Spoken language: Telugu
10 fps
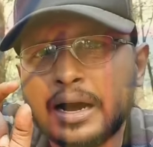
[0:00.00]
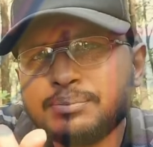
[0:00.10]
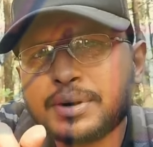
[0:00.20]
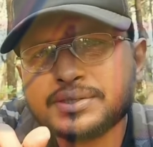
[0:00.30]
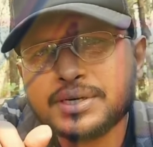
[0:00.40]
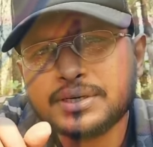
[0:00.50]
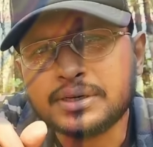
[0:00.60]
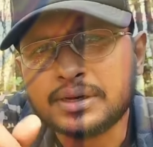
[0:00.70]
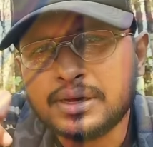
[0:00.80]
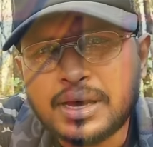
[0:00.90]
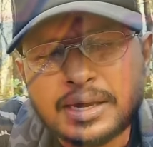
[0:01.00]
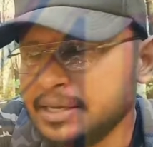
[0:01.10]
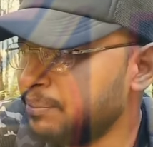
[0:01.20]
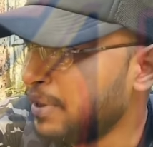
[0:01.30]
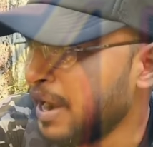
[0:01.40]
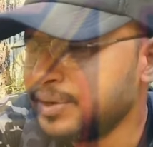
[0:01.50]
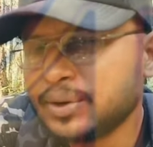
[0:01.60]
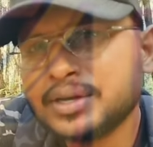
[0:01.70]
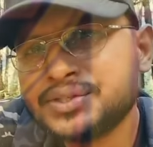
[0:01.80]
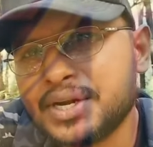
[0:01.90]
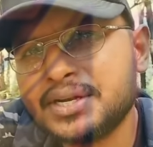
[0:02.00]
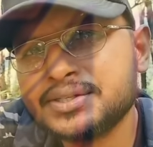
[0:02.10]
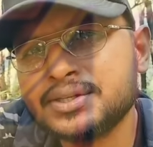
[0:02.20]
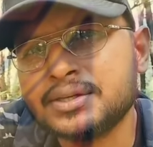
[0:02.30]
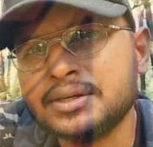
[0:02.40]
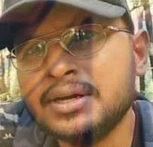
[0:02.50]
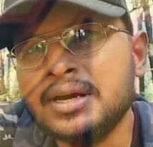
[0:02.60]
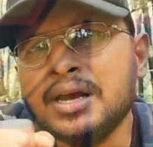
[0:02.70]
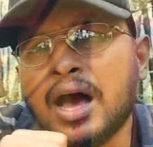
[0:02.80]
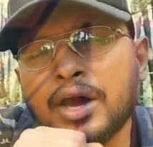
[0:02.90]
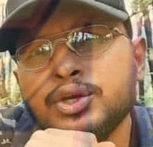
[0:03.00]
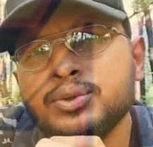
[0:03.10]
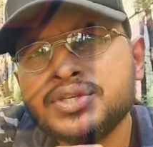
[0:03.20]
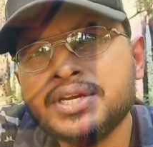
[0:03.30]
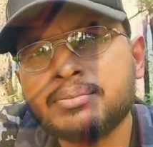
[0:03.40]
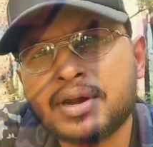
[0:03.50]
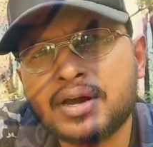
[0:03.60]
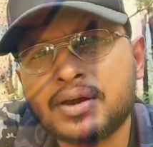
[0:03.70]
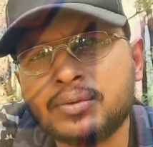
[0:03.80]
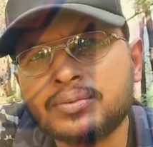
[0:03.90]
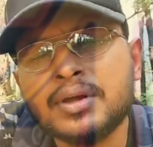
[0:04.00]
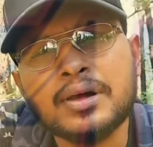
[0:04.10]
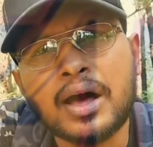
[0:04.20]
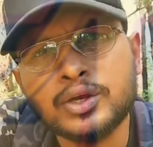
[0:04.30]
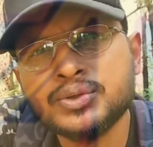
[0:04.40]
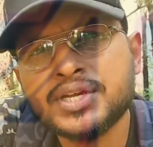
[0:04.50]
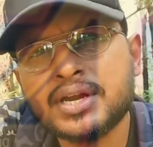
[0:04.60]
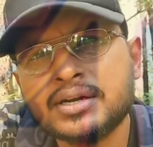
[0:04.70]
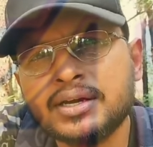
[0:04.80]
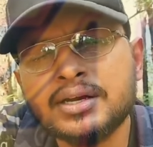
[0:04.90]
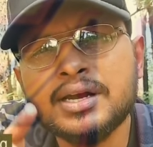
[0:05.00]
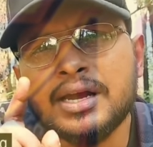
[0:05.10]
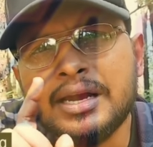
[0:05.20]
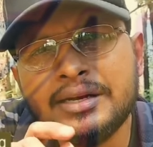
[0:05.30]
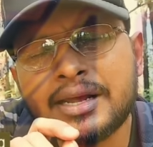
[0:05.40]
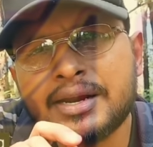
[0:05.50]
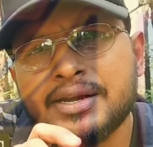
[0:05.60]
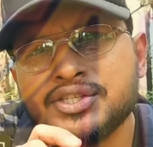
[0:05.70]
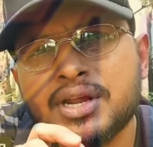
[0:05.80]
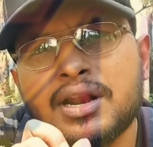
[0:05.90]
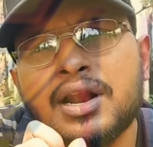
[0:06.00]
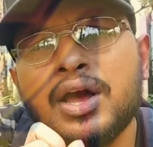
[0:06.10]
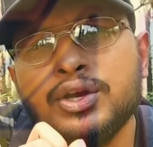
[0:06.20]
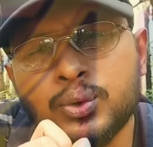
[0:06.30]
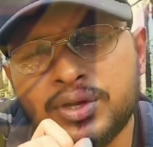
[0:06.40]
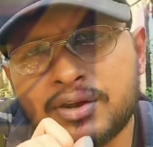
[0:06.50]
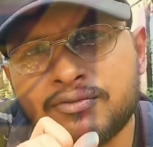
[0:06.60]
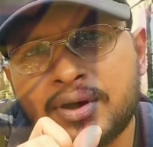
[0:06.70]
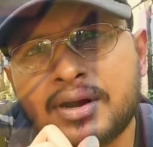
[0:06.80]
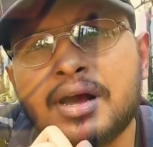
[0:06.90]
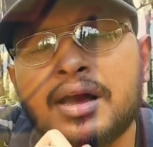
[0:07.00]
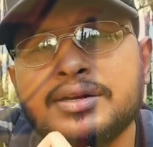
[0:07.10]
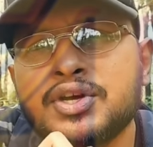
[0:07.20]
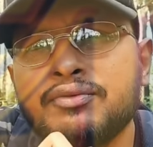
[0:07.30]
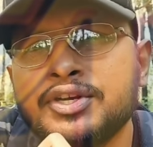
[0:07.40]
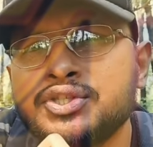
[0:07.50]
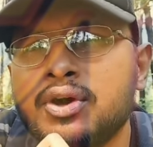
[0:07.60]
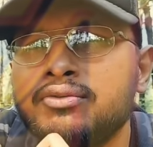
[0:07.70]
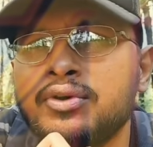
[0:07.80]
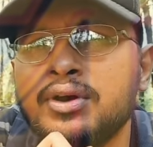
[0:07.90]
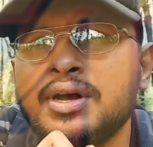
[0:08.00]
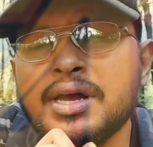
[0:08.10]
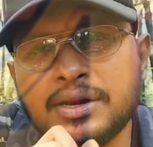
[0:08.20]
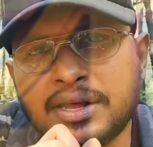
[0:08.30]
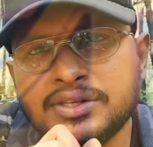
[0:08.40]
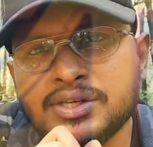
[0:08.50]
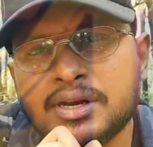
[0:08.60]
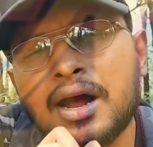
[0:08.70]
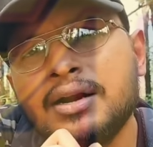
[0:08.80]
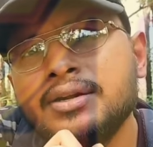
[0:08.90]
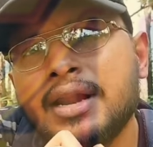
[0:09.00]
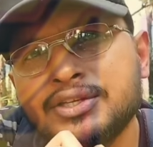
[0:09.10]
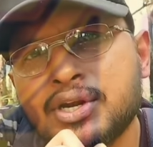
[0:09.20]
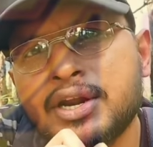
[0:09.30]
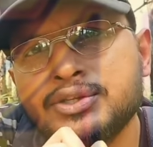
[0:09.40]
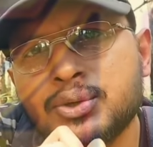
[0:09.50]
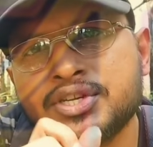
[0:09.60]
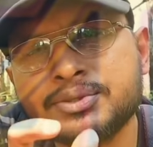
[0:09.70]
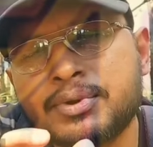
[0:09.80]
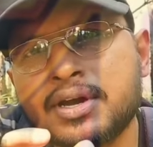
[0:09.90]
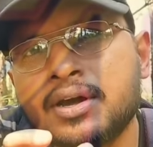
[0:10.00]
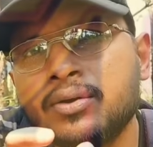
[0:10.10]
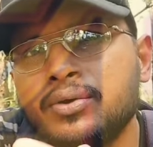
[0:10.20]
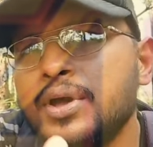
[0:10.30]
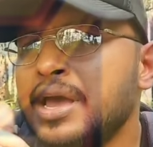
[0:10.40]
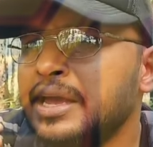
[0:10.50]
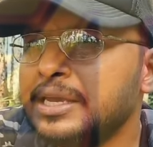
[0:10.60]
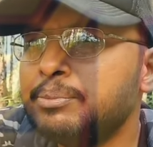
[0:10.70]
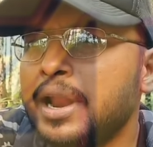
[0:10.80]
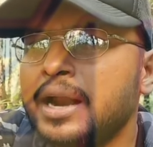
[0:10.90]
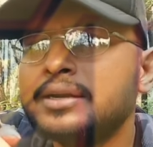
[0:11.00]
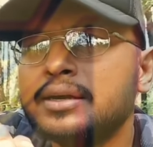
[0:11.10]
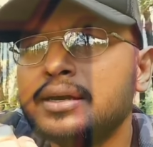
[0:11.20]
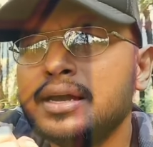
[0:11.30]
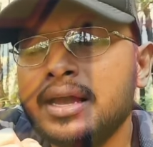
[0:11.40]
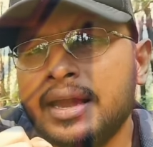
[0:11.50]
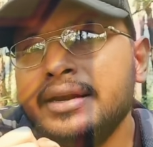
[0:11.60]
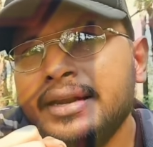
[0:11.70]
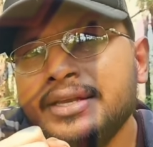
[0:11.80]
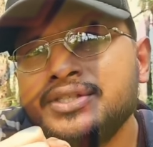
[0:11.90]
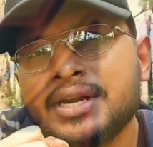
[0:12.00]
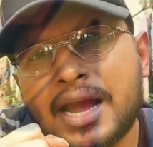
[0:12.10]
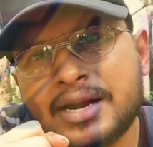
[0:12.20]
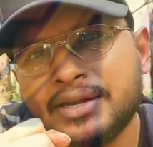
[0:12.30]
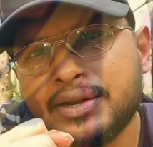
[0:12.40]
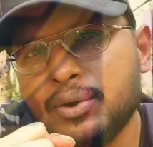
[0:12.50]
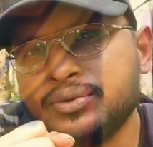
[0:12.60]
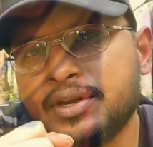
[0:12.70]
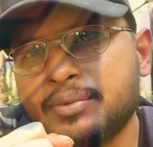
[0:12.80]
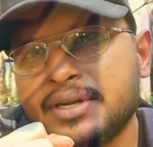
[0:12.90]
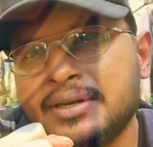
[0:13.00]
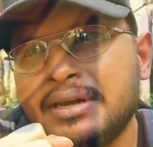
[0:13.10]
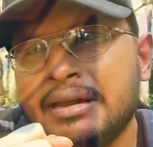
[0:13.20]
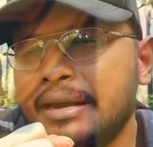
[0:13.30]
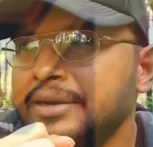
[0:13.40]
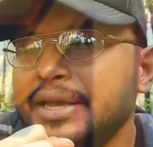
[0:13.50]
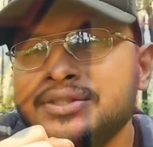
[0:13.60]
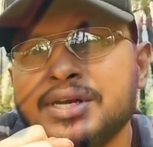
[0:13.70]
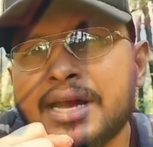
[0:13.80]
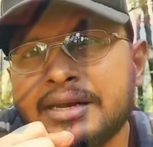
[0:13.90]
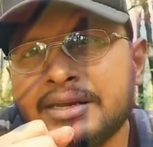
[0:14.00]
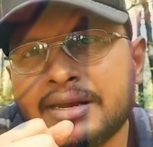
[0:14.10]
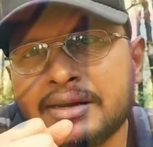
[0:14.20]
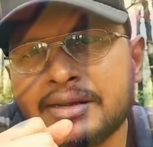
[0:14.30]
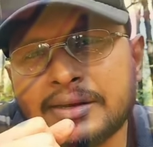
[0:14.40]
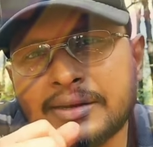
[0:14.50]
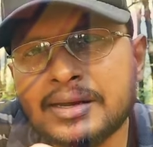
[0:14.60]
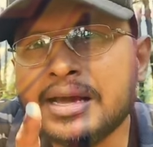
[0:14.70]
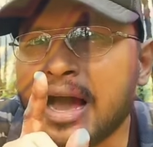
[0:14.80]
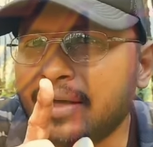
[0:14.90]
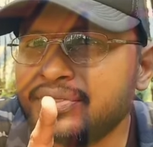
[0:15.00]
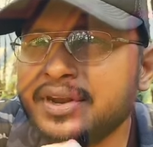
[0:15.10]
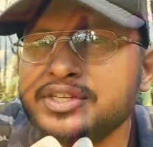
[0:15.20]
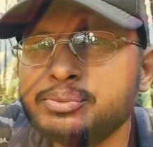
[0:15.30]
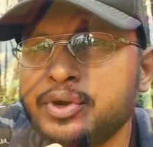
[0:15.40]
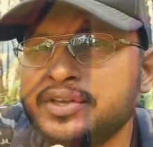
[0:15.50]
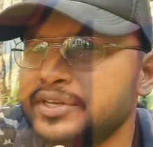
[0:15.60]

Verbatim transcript: అట్ ప్రజెంట్ ఈ ప్లాంట్ యొక్క స్టేటస్ ఐయుసిఎన్ ప్రకారం ఐయుసిఎన్ అంటే ఇంటర్నేషనల్ యూనియన్ ఫర్ కన్జర్వేషన్ ఆఫ్ నేచర్ అండ్ న్యాచురల్ రిసోర్సెస్ ప్రకారం ఈ ప్లాంట్ ఎండేంజర్ కేటగిరీలో ఉందన్నమాట ఎండేంజర్ కేటగిరీ అంటే అంతరించిపోయే